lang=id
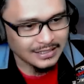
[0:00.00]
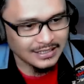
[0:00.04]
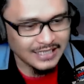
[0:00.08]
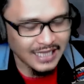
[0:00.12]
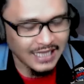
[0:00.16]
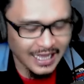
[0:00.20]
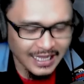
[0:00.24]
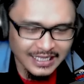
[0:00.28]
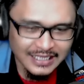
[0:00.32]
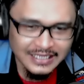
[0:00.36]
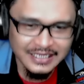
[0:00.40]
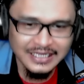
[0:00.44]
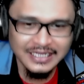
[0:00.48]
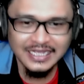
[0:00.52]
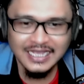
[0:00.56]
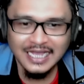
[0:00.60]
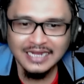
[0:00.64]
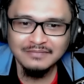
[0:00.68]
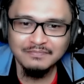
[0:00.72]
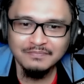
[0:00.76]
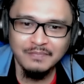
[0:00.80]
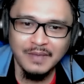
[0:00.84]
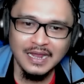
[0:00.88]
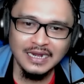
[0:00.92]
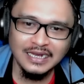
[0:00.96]
Dia ini
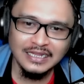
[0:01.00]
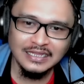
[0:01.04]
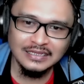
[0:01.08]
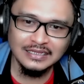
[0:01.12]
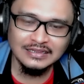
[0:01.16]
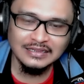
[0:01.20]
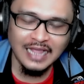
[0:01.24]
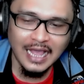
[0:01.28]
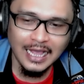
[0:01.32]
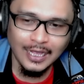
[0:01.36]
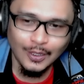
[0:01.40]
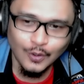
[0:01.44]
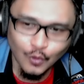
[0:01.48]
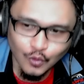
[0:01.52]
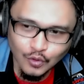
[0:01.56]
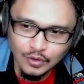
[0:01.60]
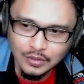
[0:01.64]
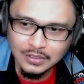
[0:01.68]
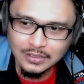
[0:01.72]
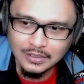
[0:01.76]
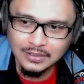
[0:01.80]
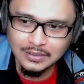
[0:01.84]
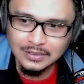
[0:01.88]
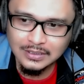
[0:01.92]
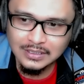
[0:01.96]
kan paling takut
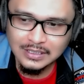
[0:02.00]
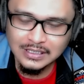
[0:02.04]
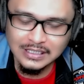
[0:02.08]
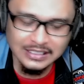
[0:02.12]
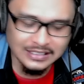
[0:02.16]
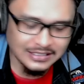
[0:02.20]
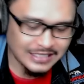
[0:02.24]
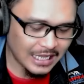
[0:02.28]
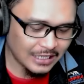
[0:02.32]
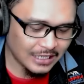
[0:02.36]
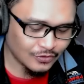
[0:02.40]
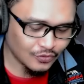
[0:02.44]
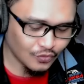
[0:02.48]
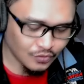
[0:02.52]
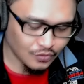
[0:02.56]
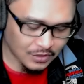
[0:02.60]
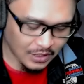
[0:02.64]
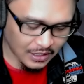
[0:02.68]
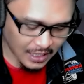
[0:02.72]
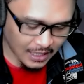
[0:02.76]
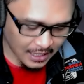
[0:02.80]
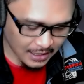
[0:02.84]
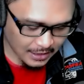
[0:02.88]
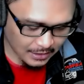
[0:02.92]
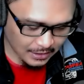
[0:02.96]
satu
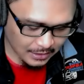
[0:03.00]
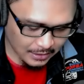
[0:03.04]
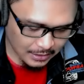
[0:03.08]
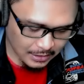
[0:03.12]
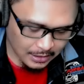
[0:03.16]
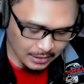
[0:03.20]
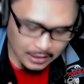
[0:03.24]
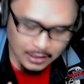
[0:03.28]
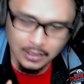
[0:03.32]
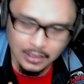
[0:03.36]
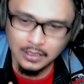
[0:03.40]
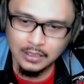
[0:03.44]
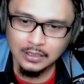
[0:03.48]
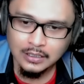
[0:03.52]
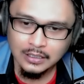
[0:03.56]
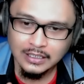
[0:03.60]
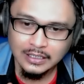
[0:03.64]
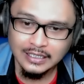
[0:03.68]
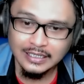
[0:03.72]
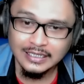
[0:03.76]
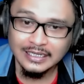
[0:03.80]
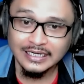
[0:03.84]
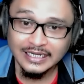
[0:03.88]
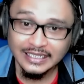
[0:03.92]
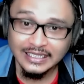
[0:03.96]
dengan
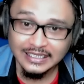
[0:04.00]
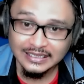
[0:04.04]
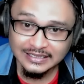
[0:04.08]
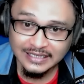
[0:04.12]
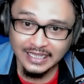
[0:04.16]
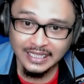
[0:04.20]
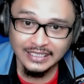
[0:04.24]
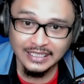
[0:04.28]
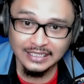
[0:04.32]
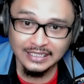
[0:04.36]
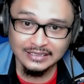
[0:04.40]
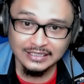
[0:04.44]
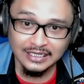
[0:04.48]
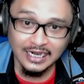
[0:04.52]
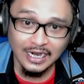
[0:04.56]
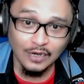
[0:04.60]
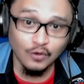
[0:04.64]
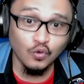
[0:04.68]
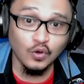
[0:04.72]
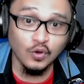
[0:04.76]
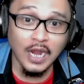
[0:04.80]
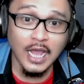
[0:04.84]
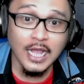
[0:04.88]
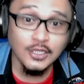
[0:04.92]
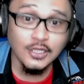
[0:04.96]
kereta yang
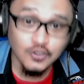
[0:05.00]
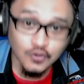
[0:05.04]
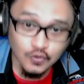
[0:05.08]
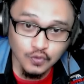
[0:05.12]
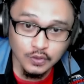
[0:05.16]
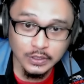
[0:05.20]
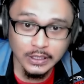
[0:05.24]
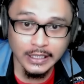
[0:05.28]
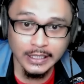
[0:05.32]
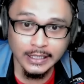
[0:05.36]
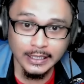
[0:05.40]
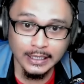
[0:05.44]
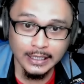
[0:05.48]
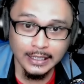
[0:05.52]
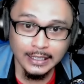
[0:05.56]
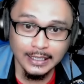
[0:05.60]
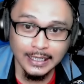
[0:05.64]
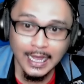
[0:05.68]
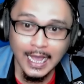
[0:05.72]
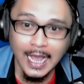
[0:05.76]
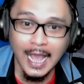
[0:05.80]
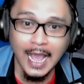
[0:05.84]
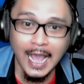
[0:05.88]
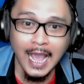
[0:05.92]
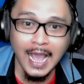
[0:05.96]
terlalu laju, geng.
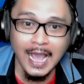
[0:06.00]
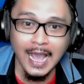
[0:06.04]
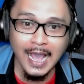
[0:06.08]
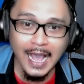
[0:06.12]
Nah,